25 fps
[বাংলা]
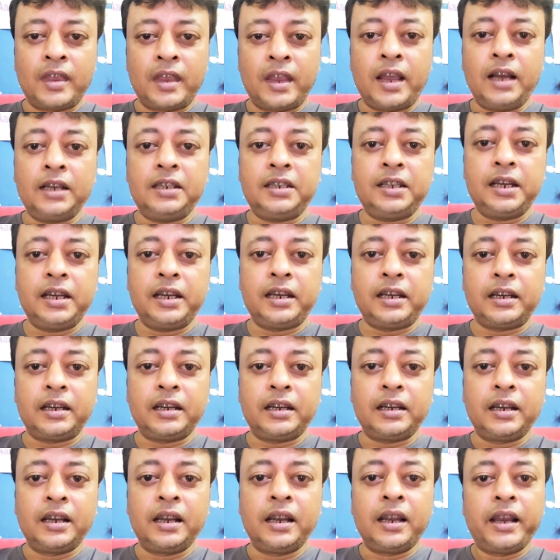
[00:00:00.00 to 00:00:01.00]
ঠিক আছে
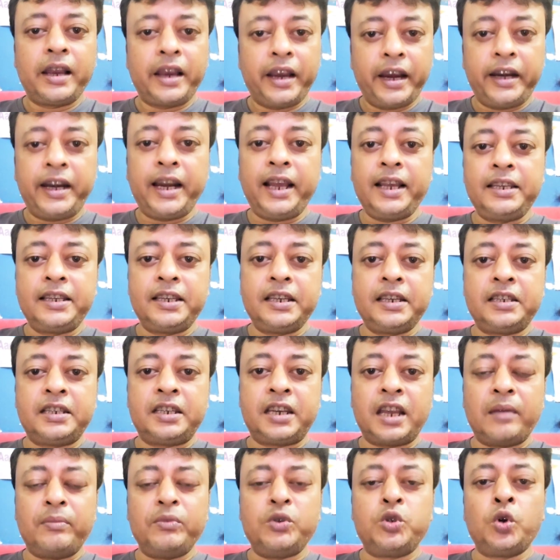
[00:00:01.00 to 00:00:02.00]
এটাই
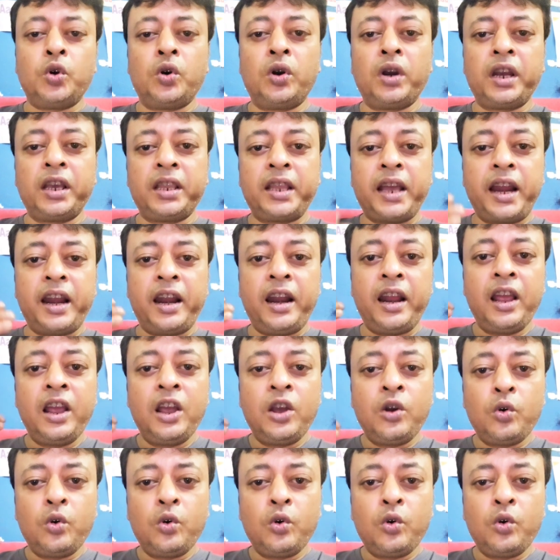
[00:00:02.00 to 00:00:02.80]
সিস্টেম জঙ্গিদের